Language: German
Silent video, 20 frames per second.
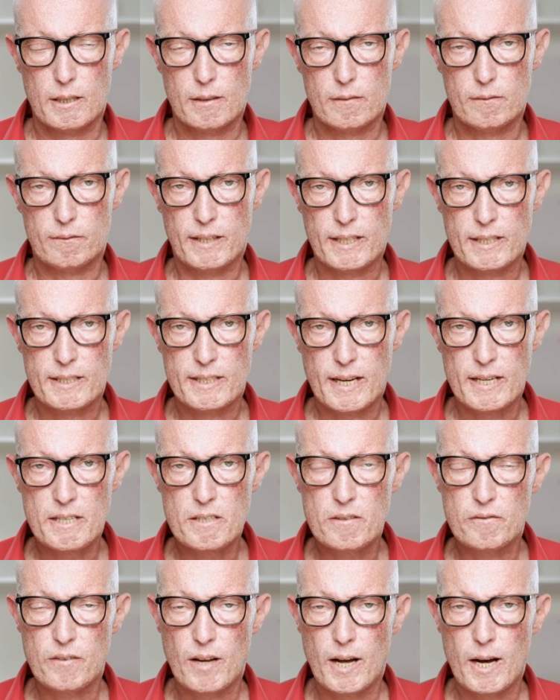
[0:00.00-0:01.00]
Wenn
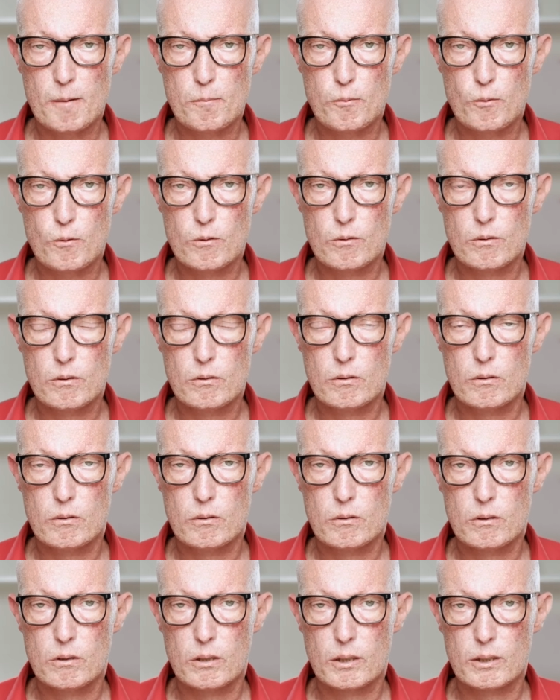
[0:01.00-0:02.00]
deine Werbung
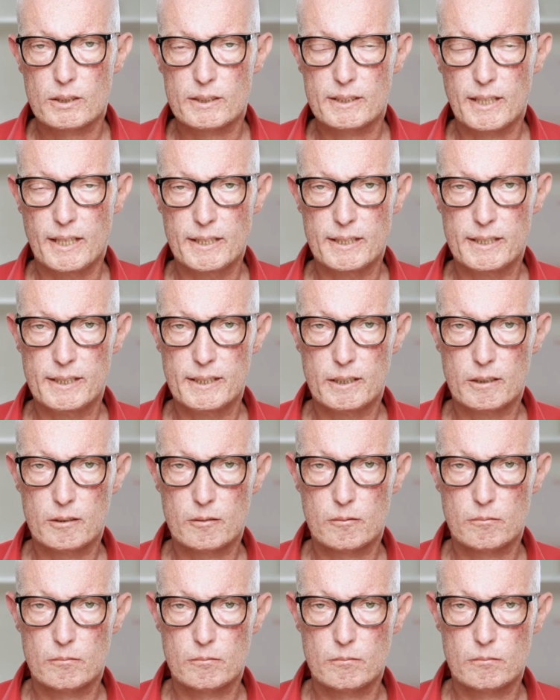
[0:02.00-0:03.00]

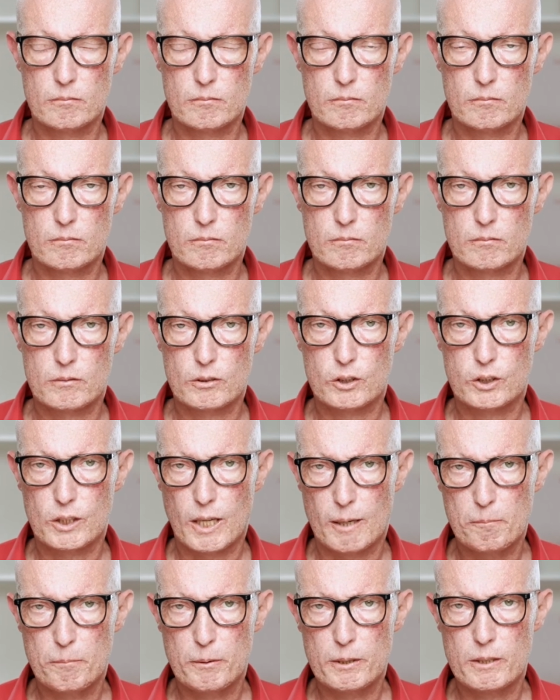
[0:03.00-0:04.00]
dagegen
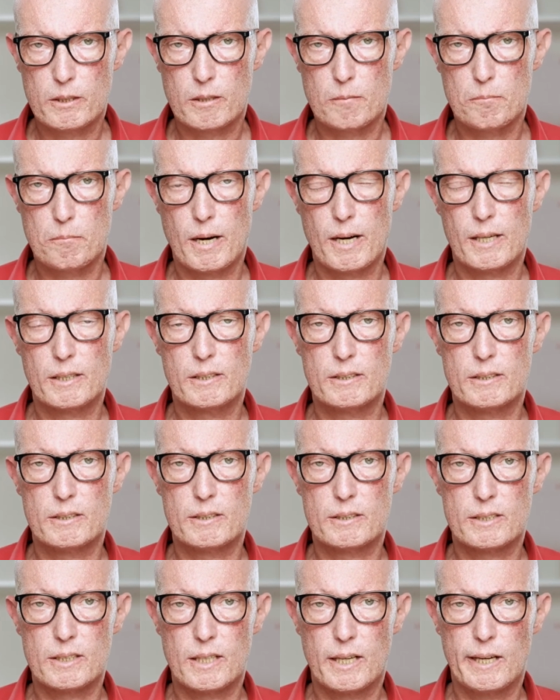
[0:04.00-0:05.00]
schlampig gemacht
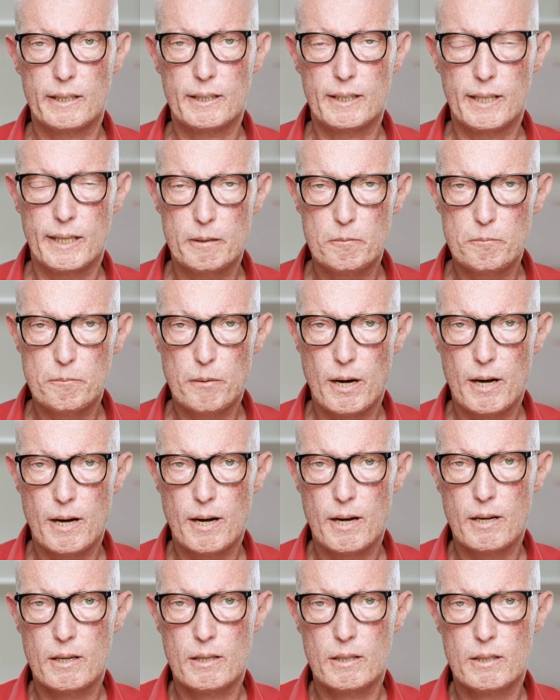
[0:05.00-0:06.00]
ist,
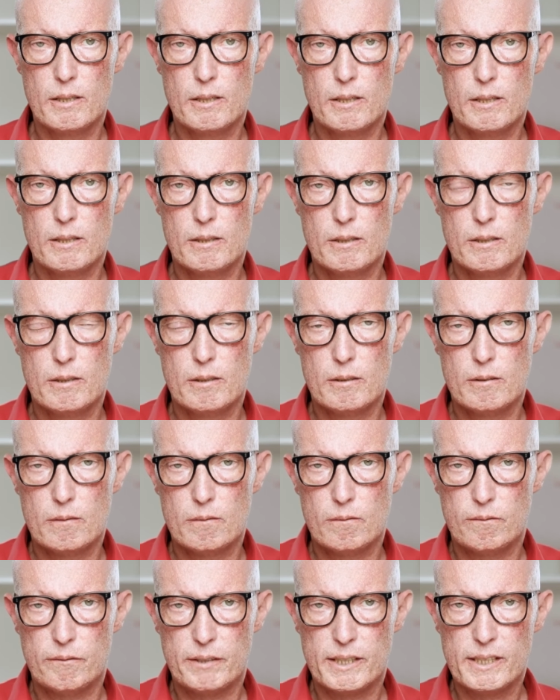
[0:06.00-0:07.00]
erkennbar
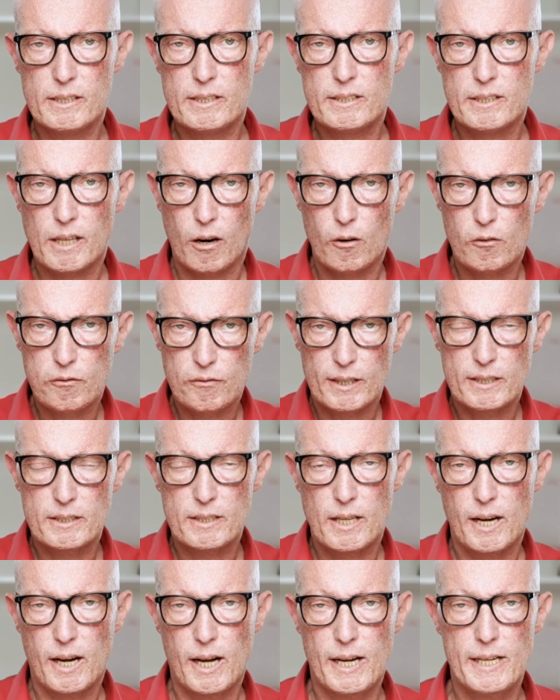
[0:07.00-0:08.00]
wenig Aufwand
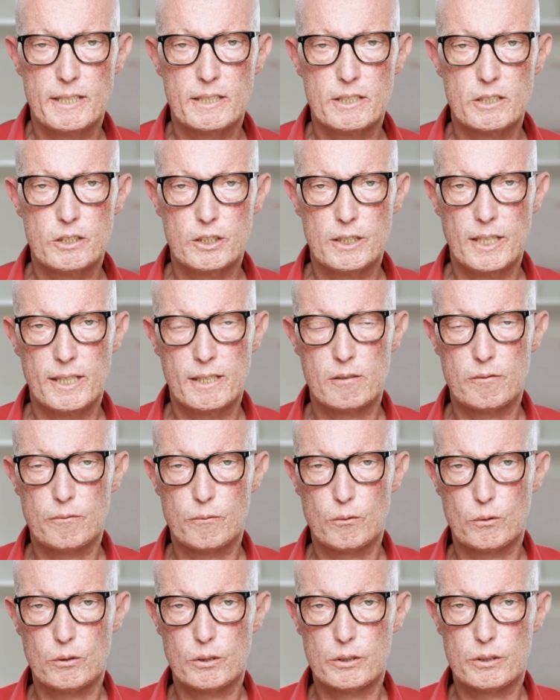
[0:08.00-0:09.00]
da reingesteckt
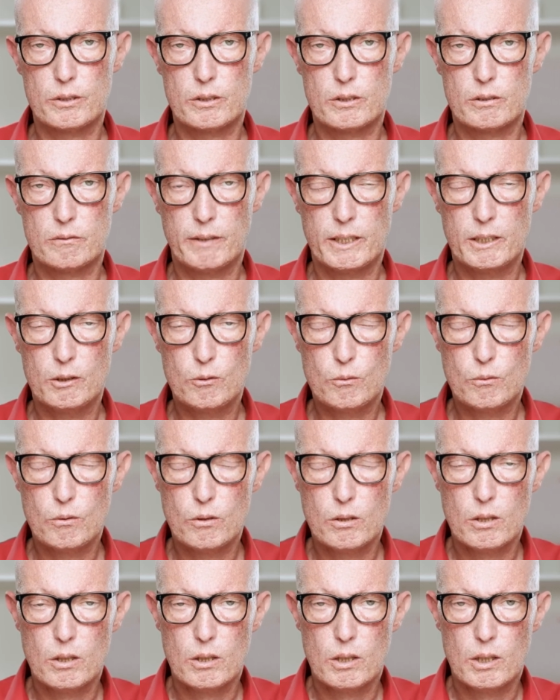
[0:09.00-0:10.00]
wurde, wenn du
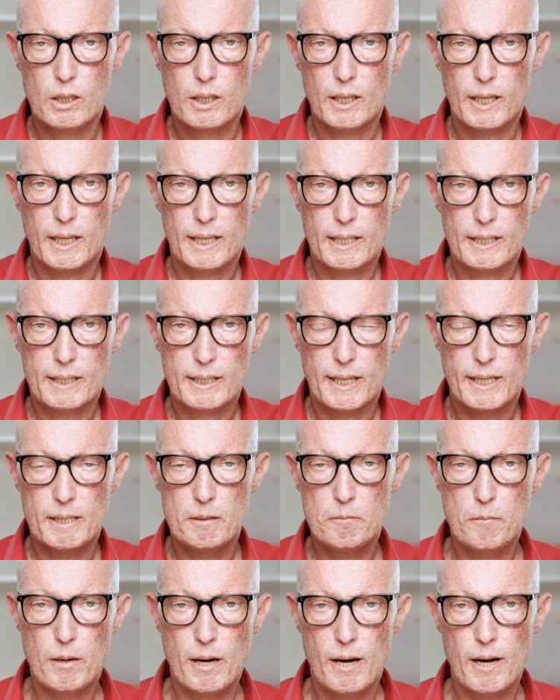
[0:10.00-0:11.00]

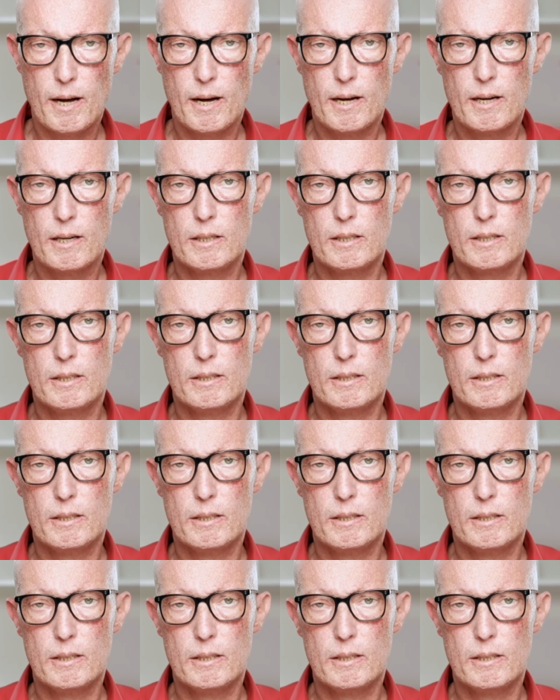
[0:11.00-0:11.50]
erkennbar